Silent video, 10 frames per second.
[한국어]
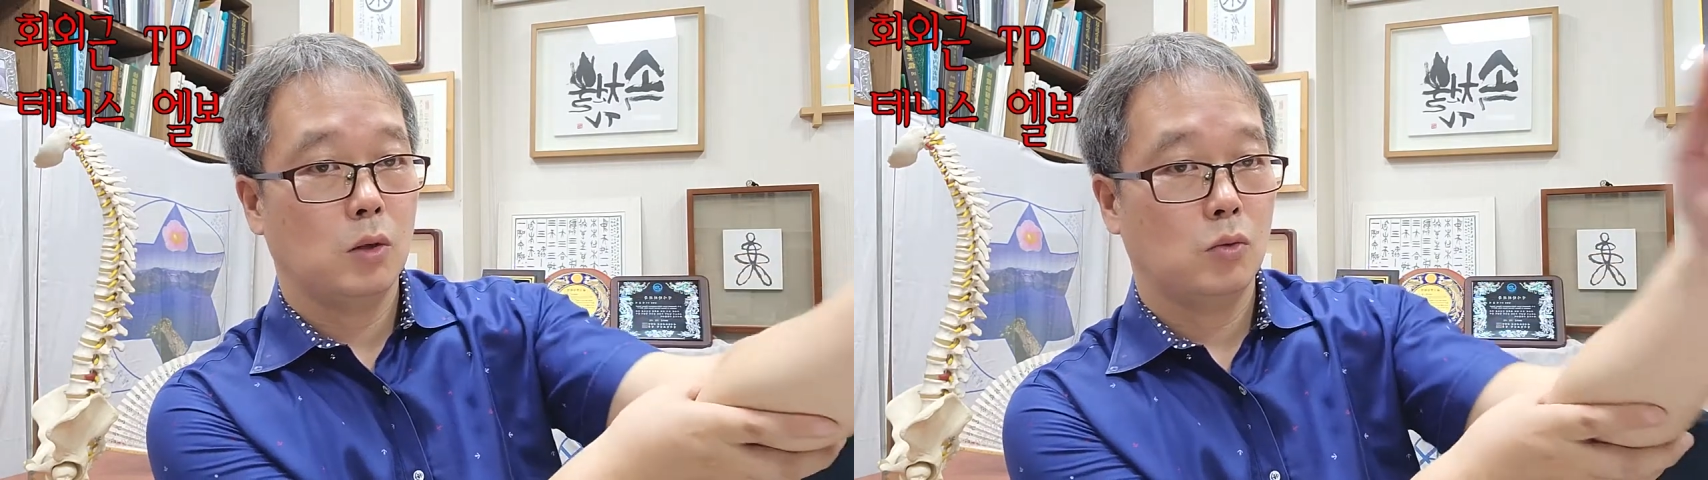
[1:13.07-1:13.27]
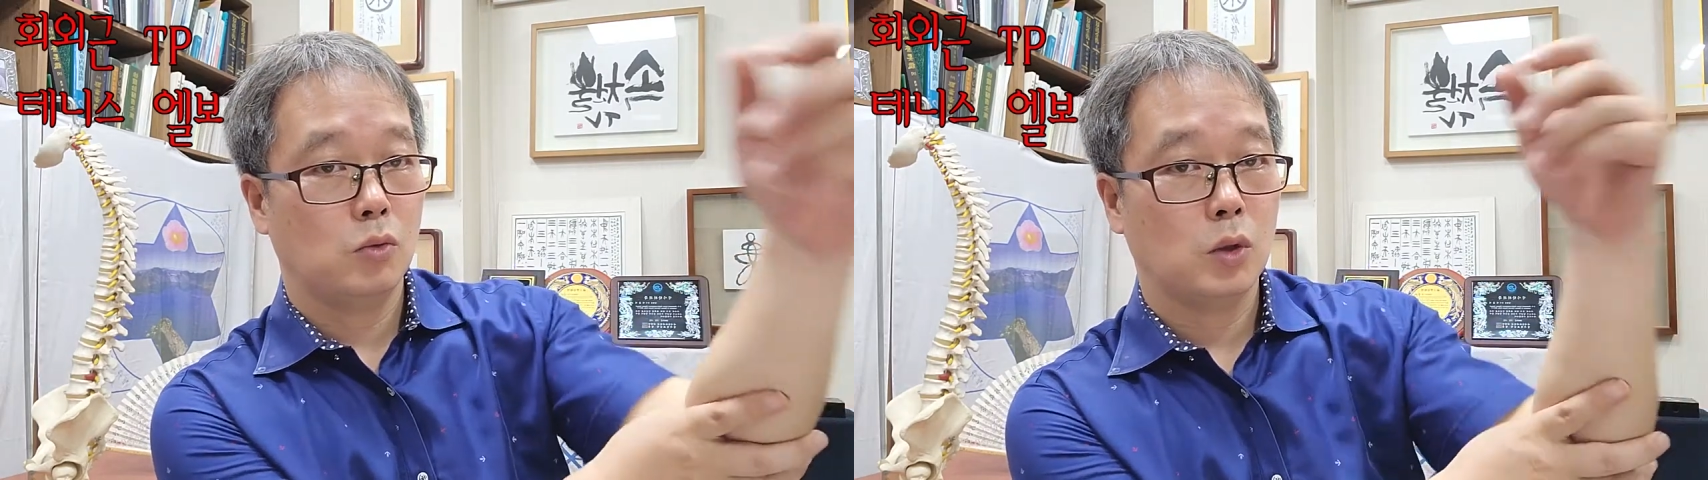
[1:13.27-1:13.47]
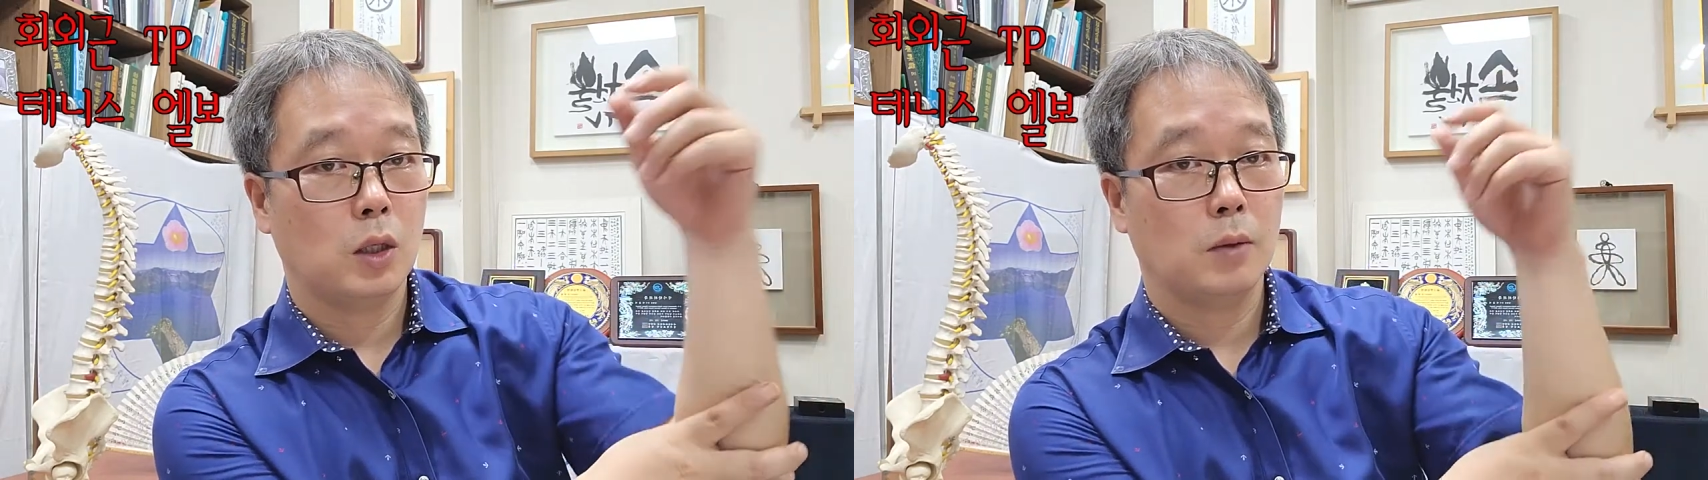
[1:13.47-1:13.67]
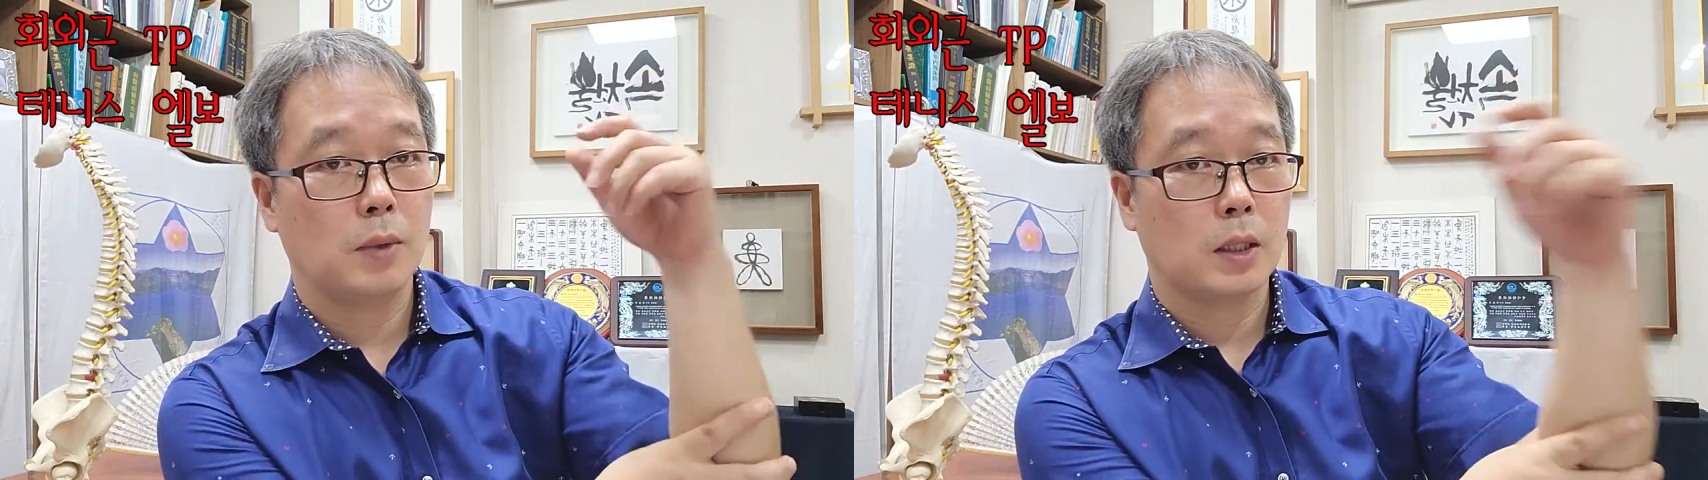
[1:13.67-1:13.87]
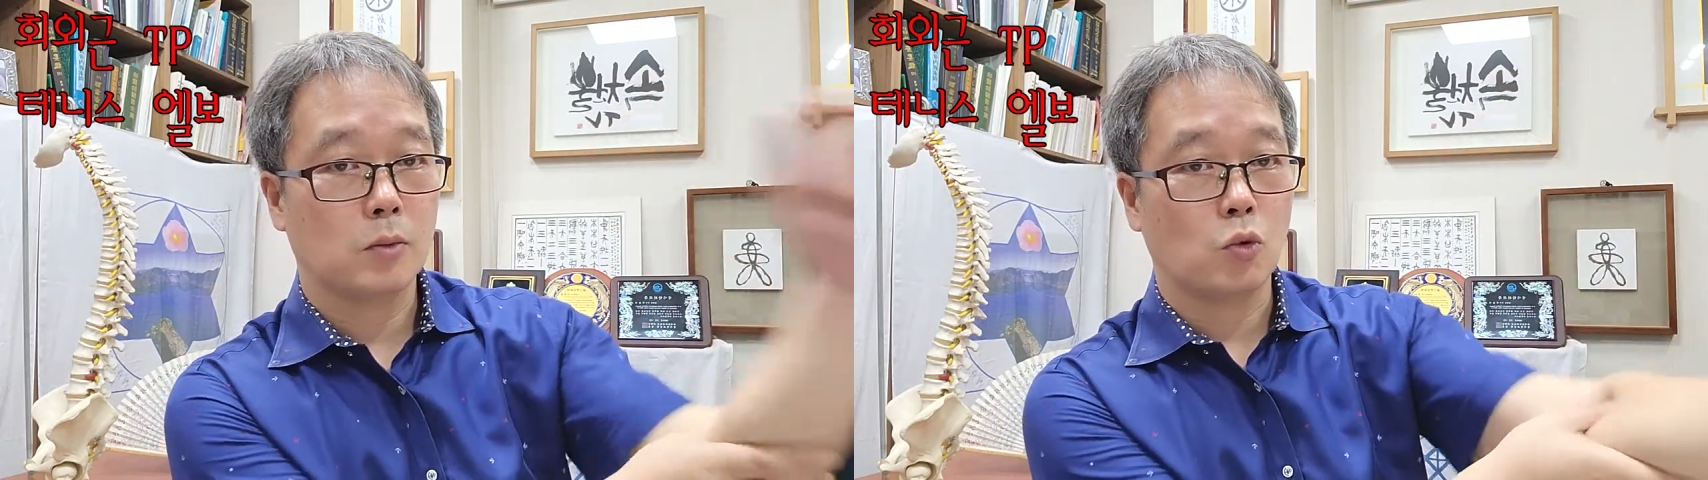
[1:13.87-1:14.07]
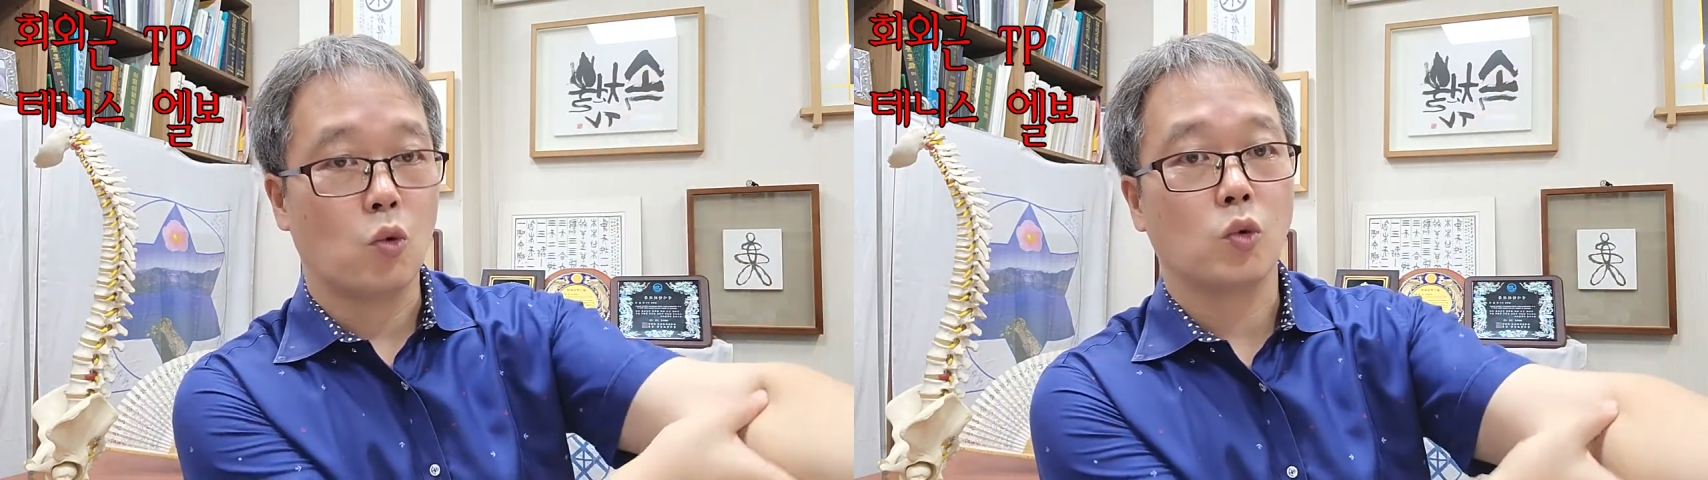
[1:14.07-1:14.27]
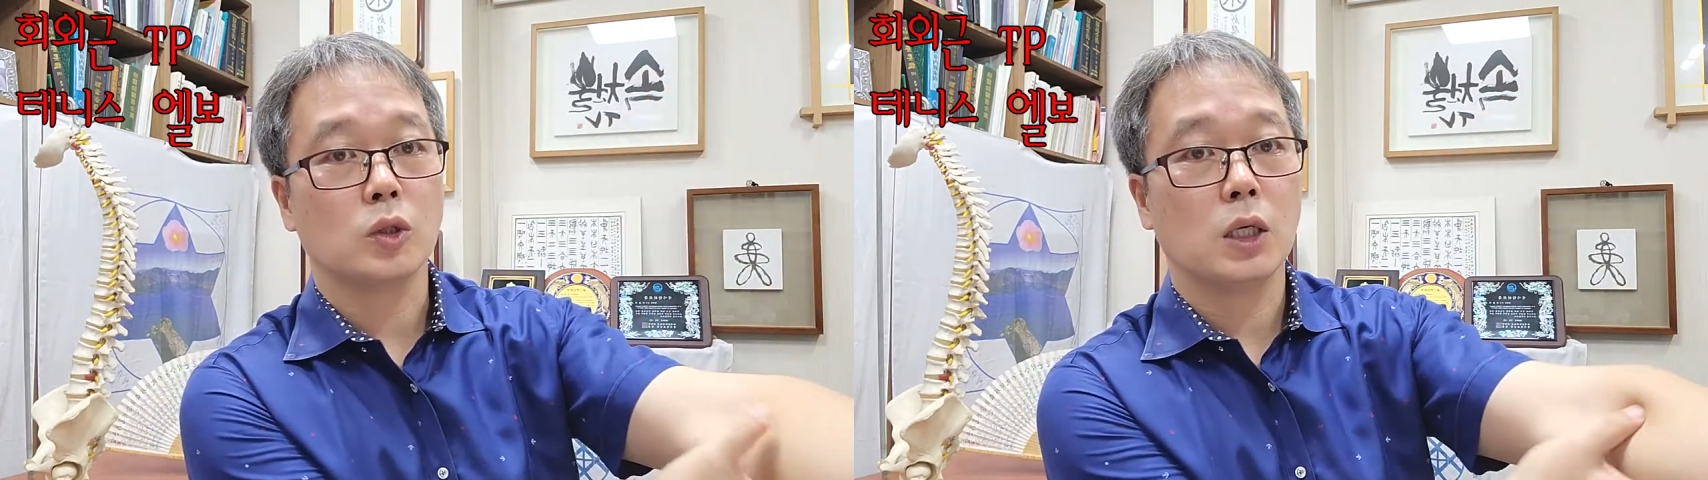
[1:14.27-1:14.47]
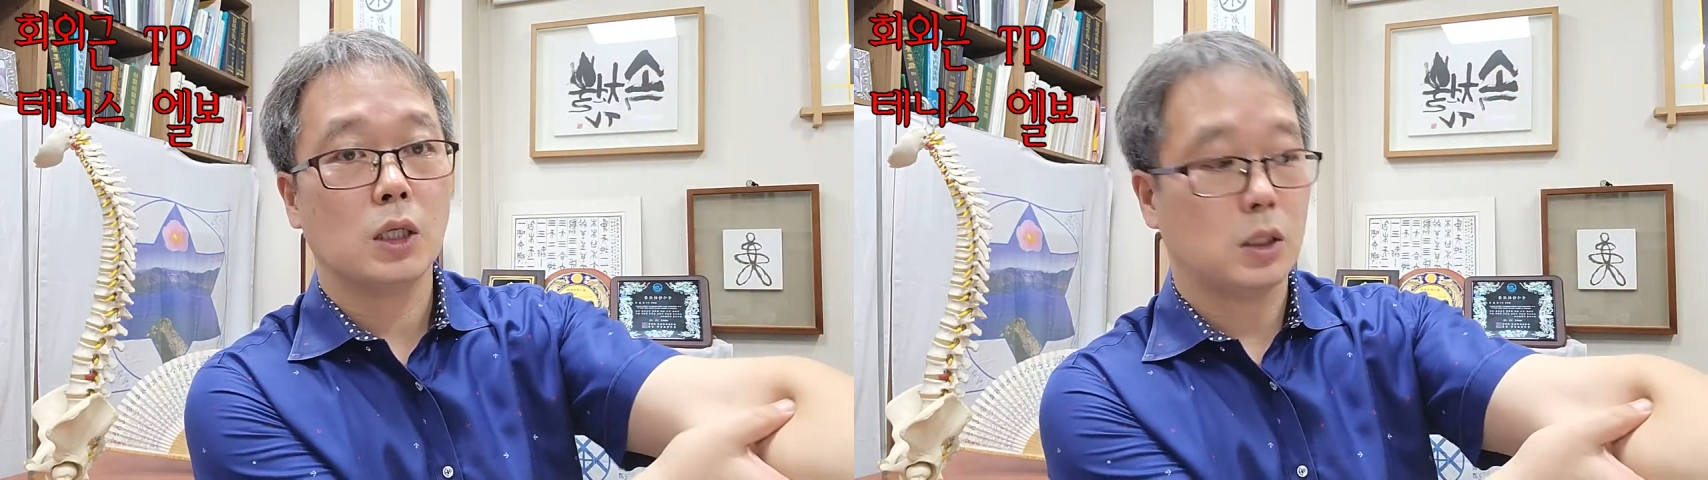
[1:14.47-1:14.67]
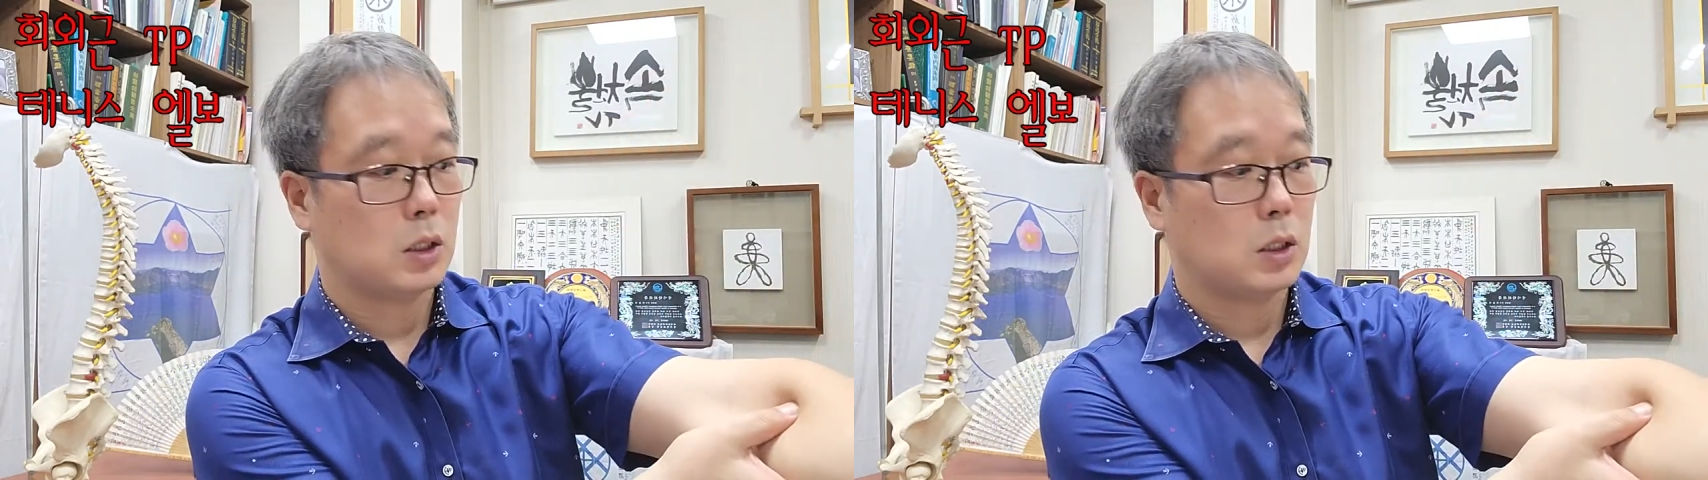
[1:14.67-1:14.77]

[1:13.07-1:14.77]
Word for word: 우리가 말하는 공채열